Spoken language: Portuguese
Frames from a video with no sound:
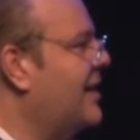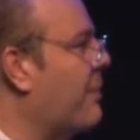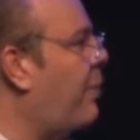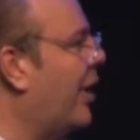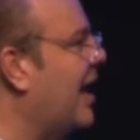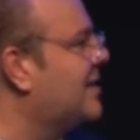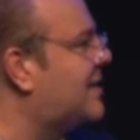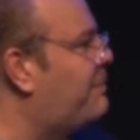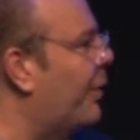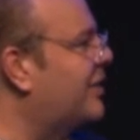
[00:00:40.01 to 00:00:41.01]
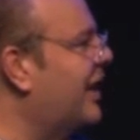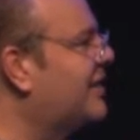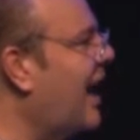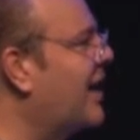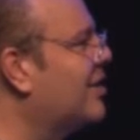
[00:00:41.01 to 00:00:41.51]
E é por esse poder
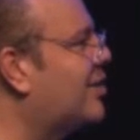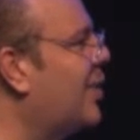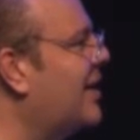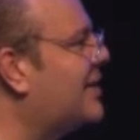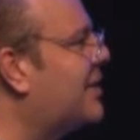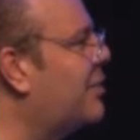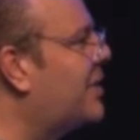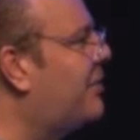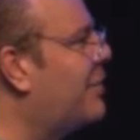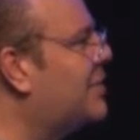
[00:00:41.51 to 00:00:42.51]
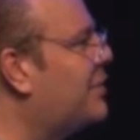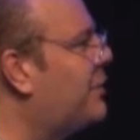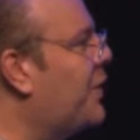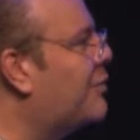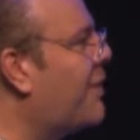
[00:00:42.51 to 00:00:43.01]
da ressurreição que vamos
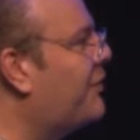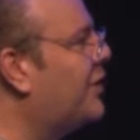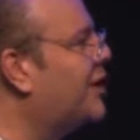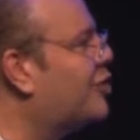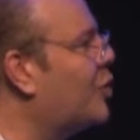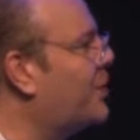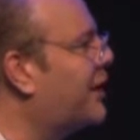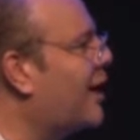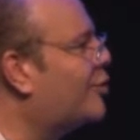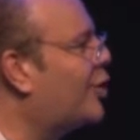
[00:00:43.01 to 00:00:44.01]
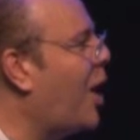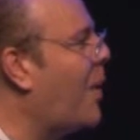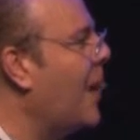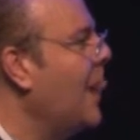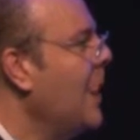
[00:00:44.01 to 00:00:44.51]
viver uma vida
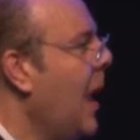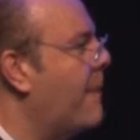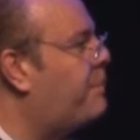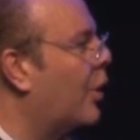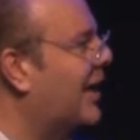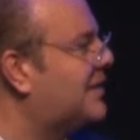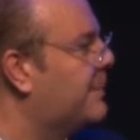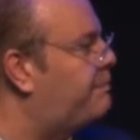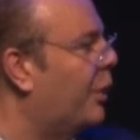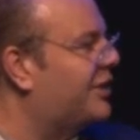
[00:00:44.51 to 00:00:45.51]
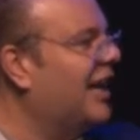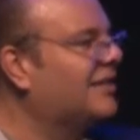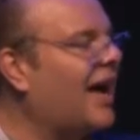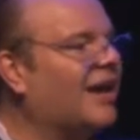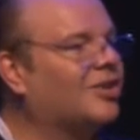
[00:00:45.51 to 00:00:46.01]
sobrenatural. É por esse poder
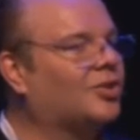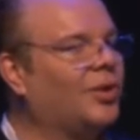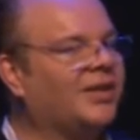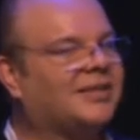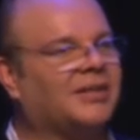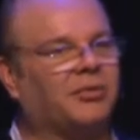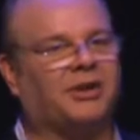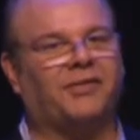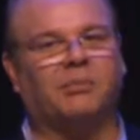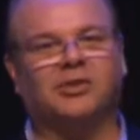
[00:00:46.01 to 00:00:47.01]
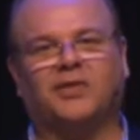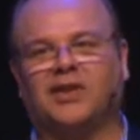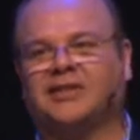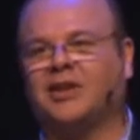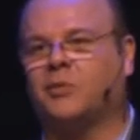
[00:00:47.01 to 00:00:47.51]
da ressurreição que vamos
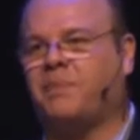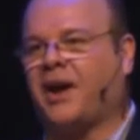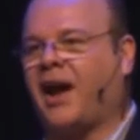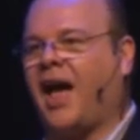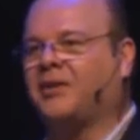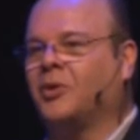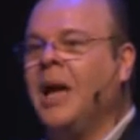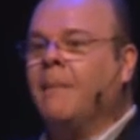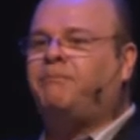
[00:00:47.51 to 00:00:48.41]
vencer o pecado.